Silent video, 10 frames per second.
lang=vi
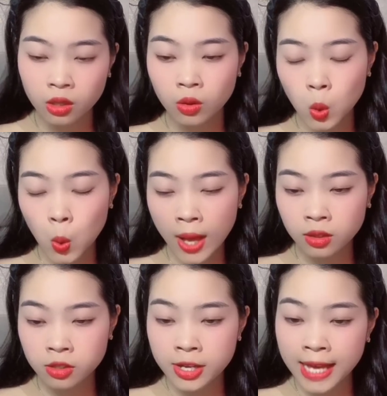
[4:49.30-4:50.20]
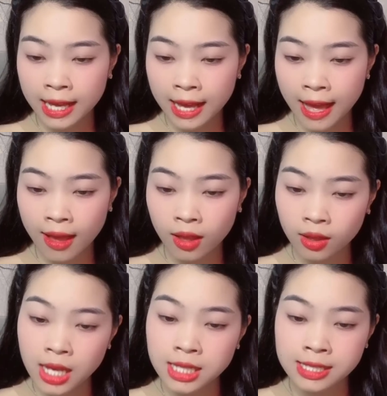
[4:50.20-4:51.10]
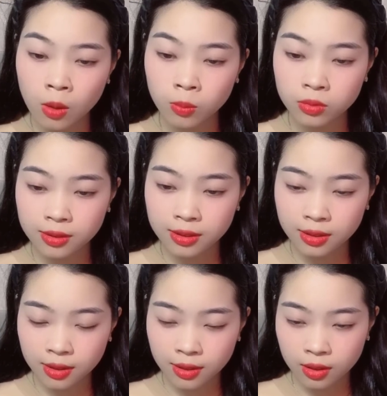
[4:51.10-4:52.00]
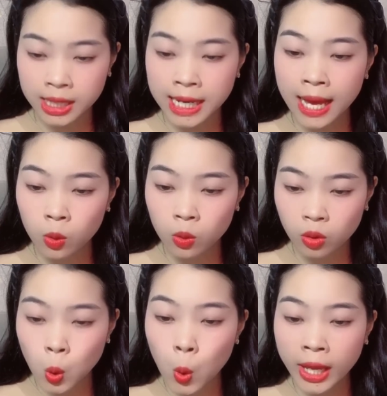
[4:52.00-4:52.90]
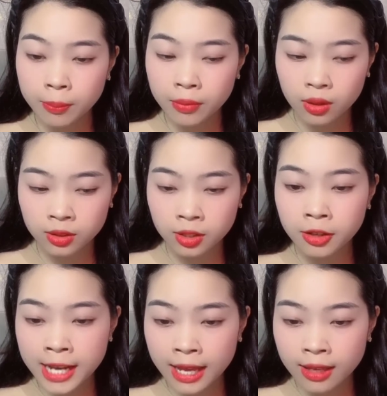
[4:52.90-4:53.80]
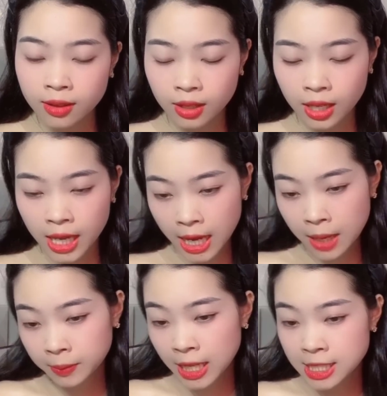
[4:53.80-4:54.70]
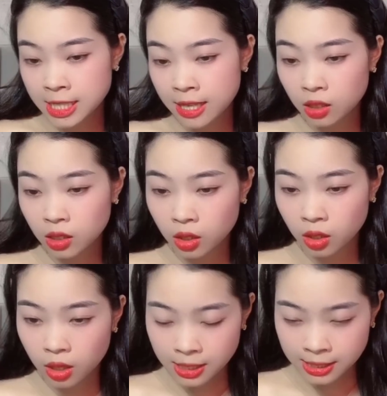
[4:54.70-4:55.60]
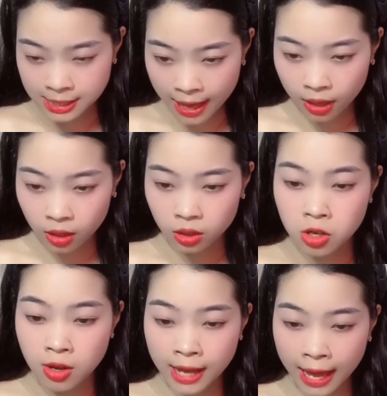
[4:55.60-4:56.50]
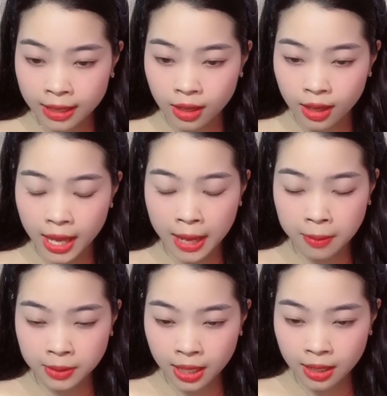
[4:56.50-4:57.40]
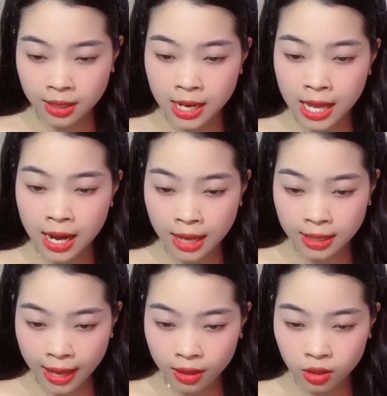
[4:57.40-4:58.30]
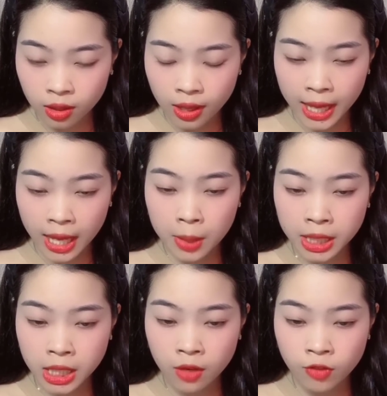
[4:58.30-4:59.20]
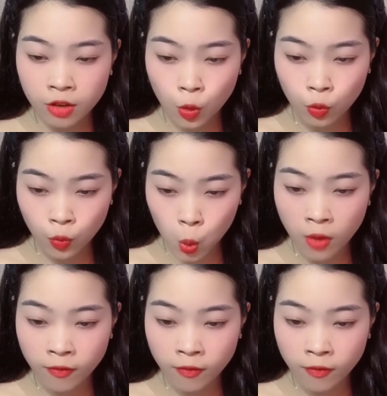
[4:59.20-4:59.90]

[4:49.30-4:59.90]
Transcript: Hoàng cười khà khà, cất giọng. Nào, cô em, tới đây. Em tên gì? Dạ, thưa ngài, em tên là Lan ạ. À em là nhân viên phục vụ của